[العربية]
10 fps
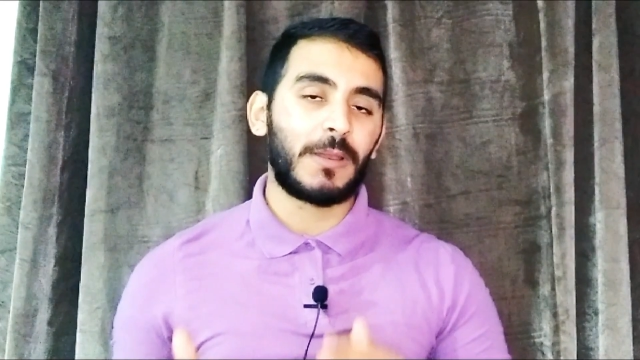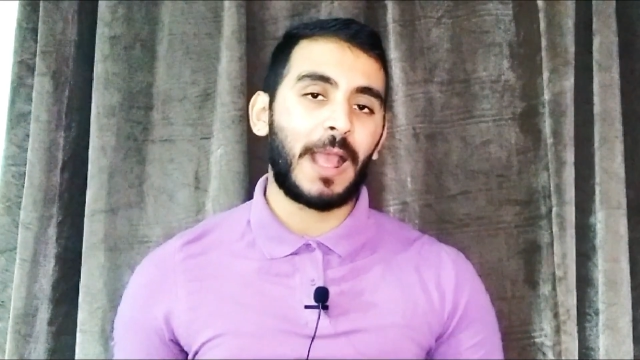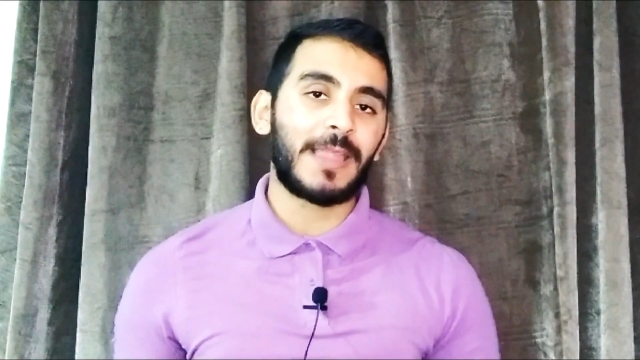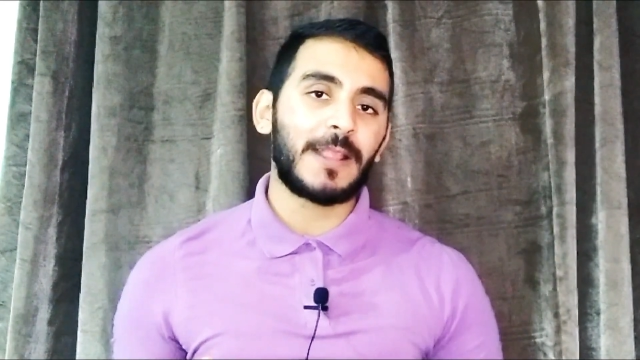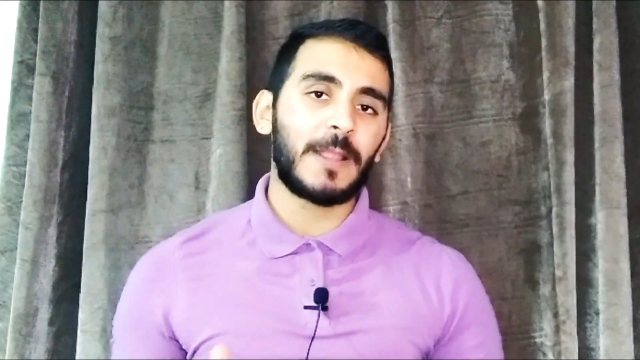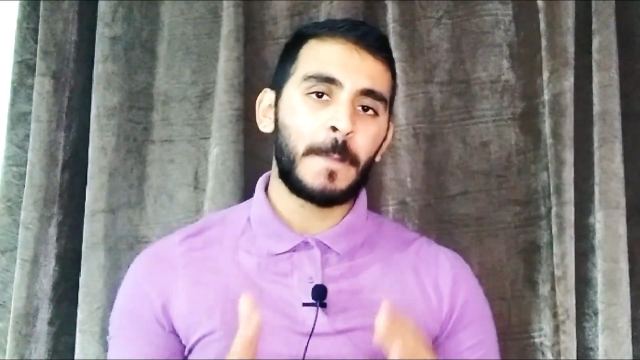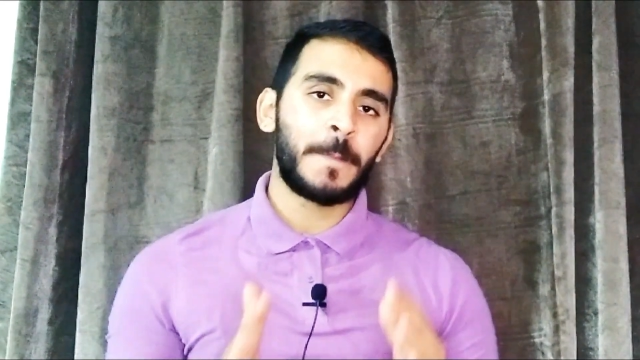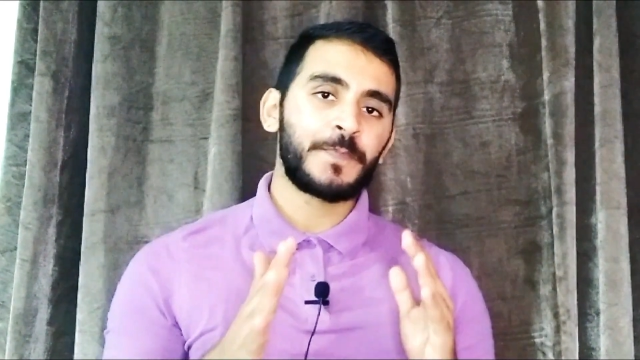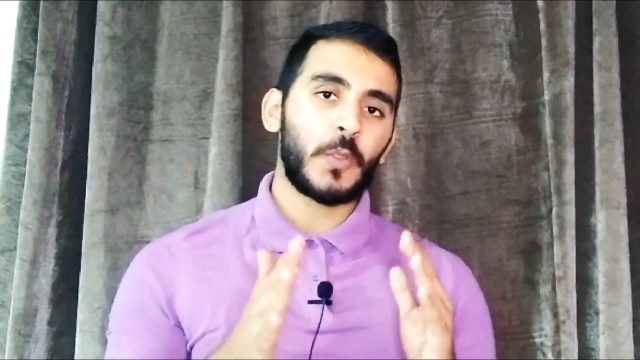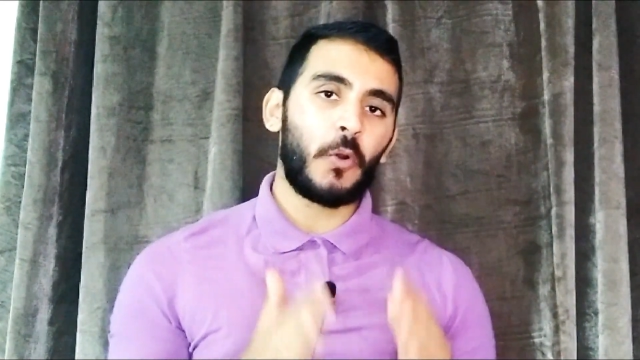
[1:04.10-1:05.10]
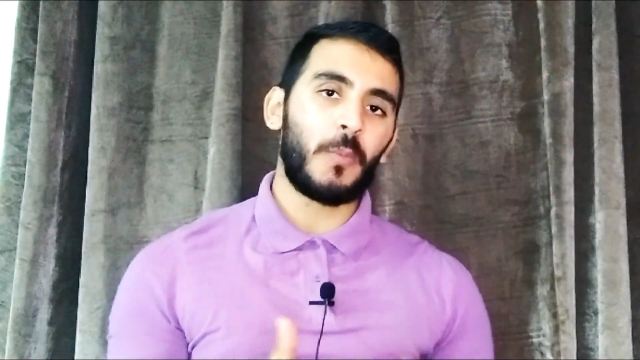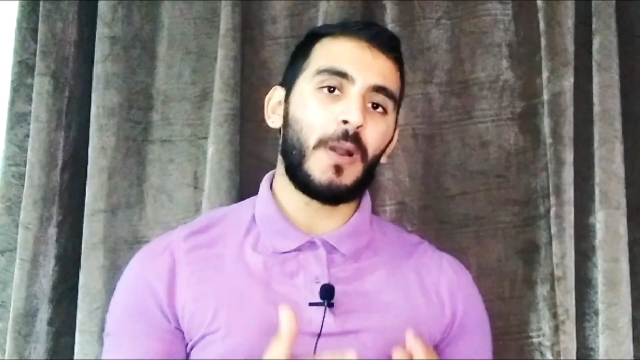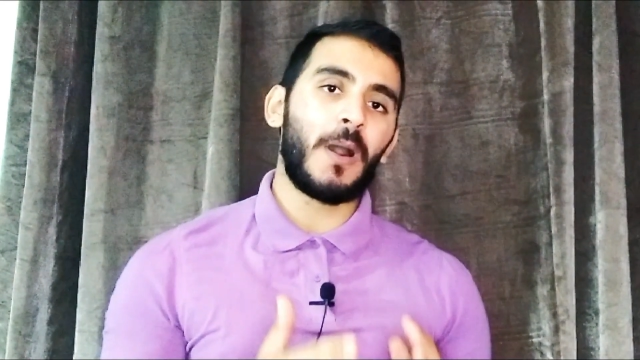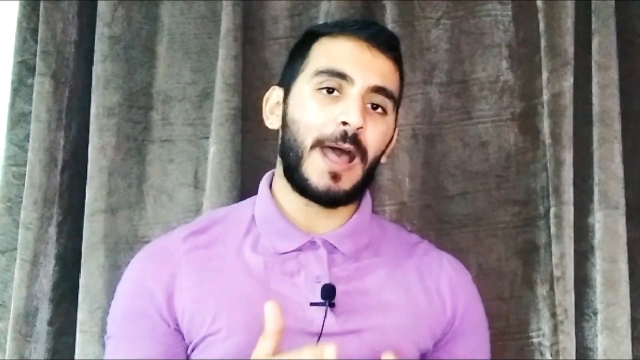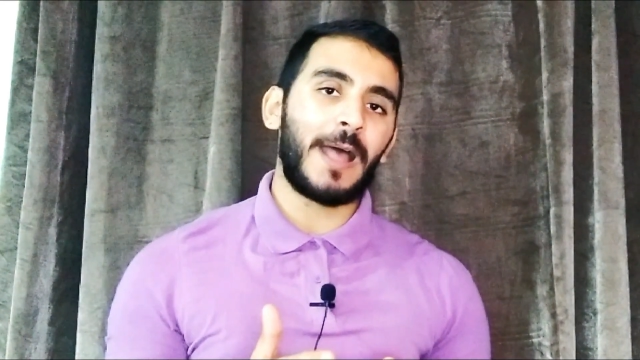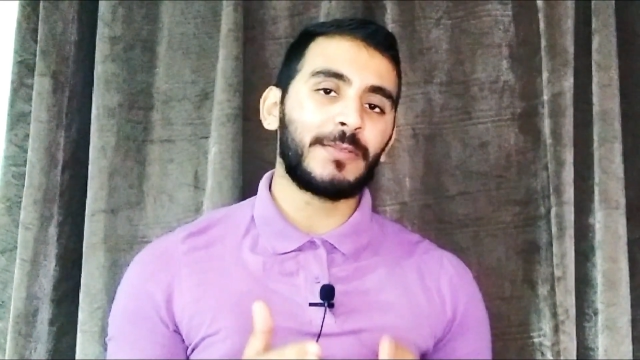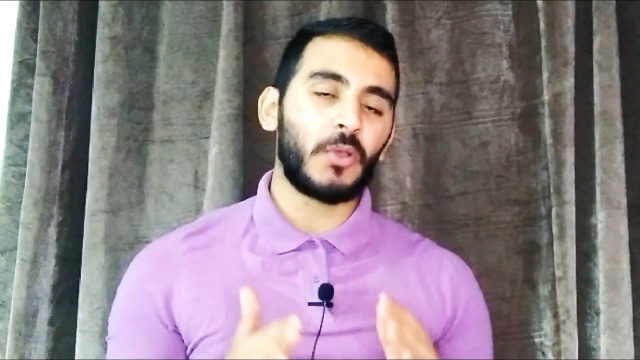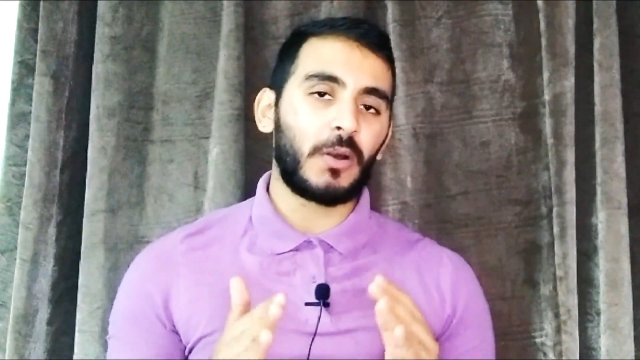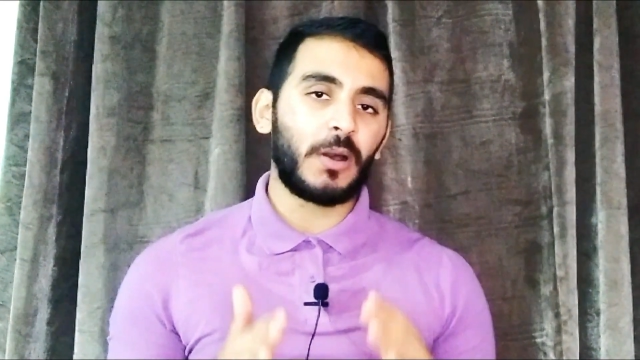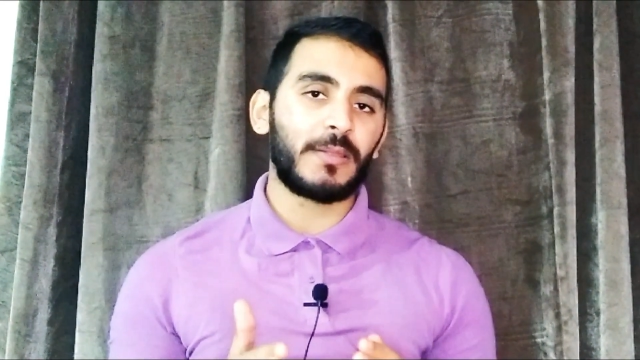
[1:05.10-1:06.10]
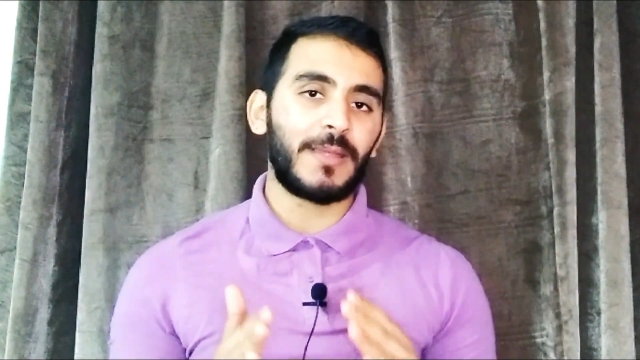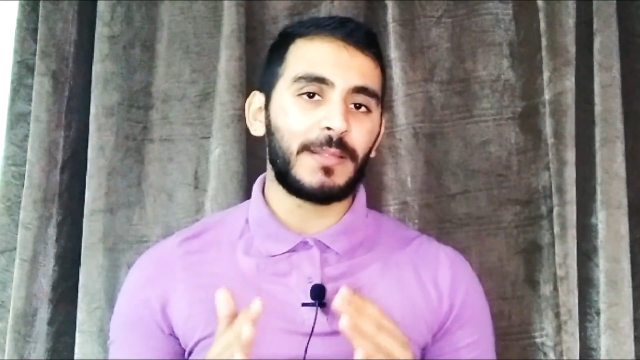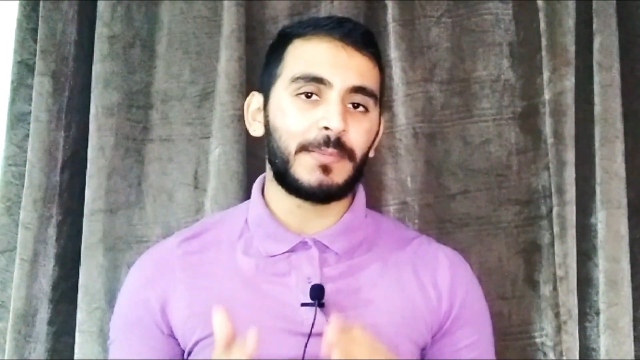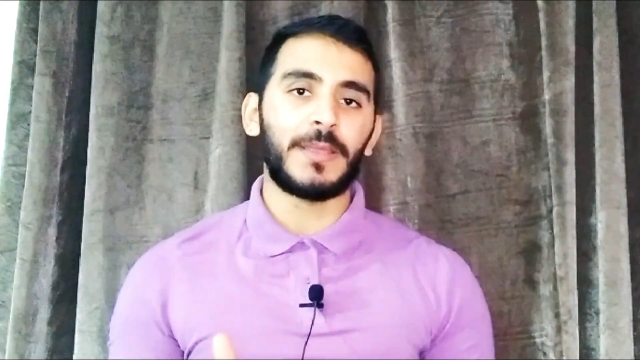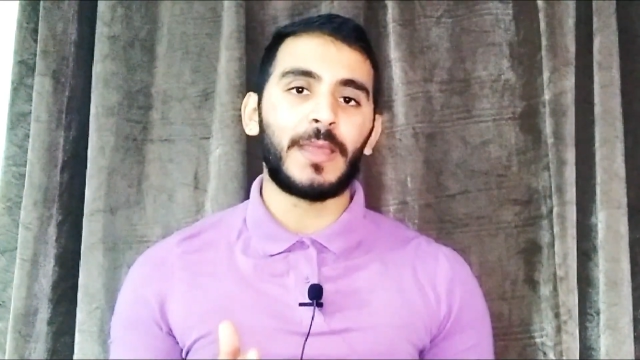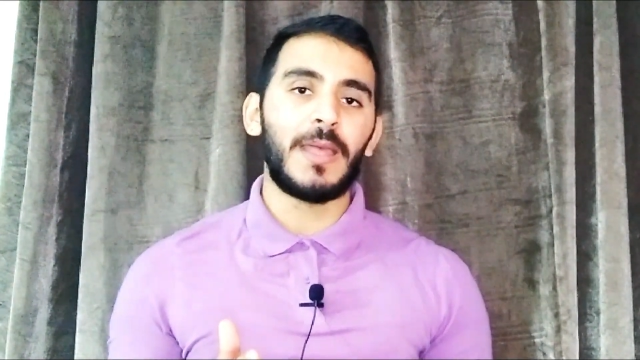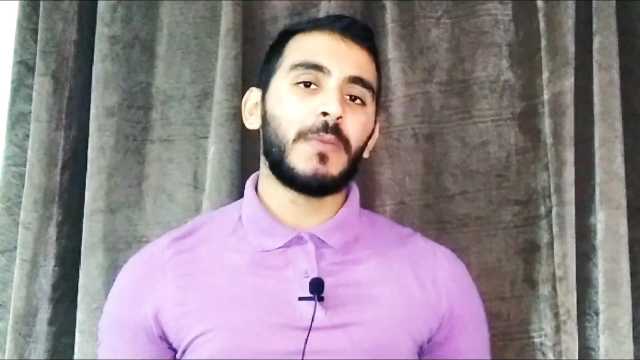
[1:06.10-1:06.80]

والحسد عباره عن طاقات سلبيه